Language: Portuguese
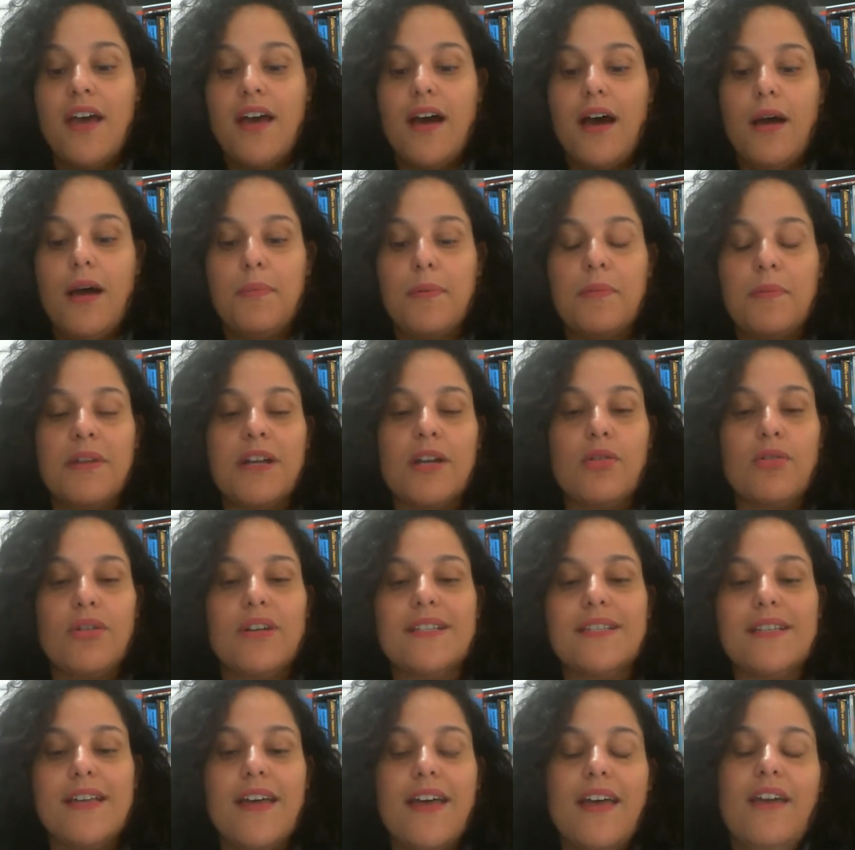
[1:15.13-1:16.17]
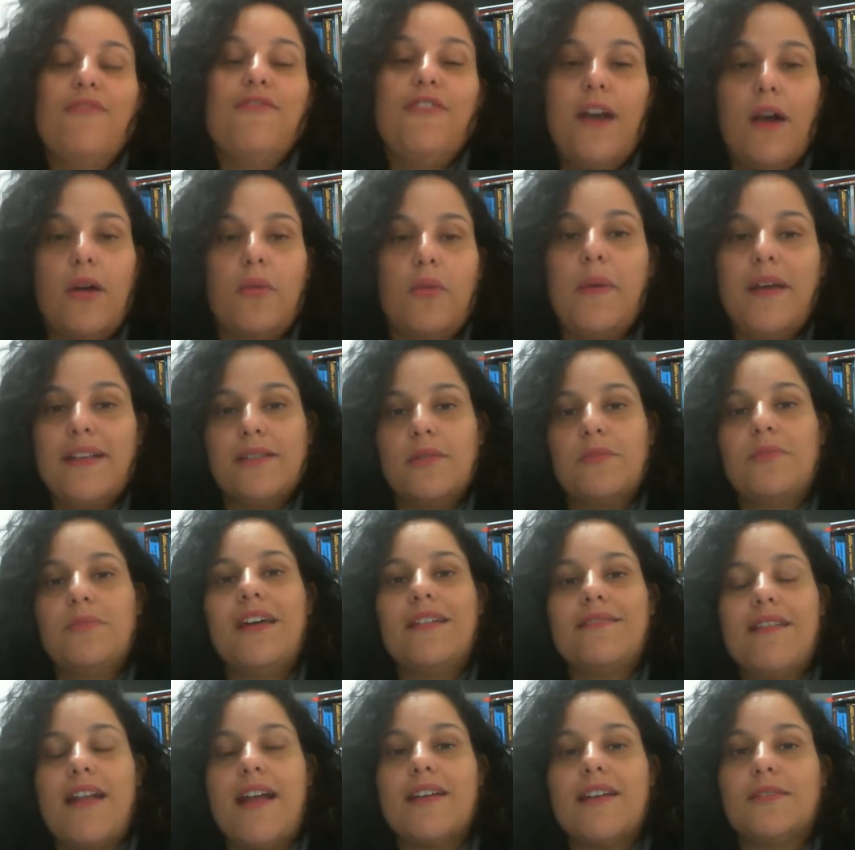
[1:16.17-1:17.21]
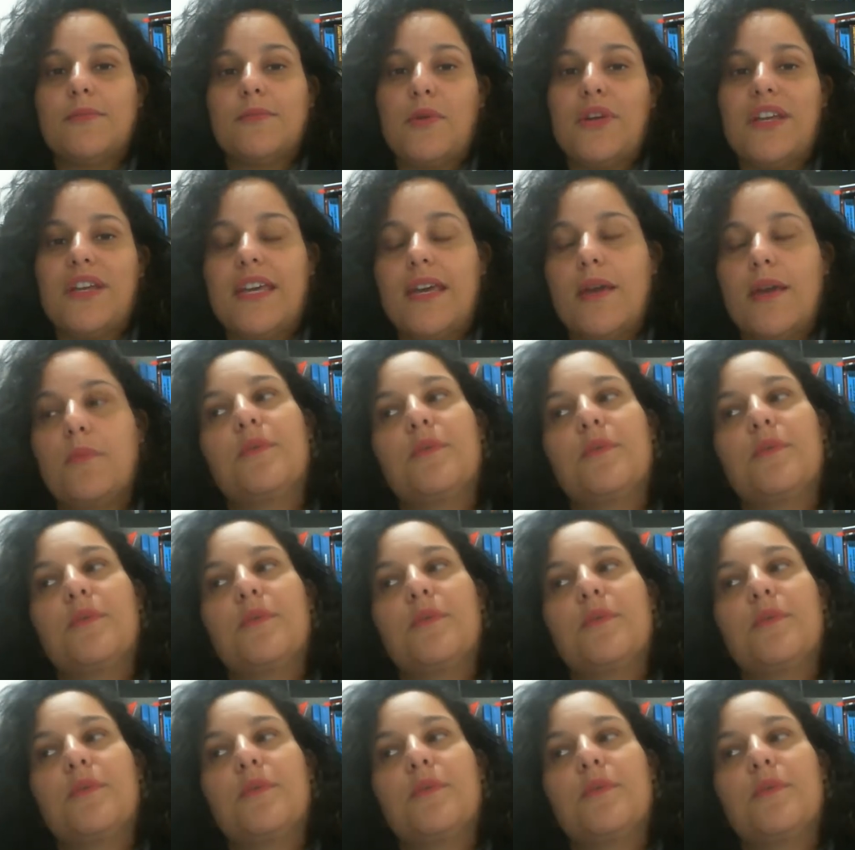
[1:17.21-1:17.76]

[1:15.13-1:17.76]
a primeira coisa é ficar com o pezinho meio atrás, por quê?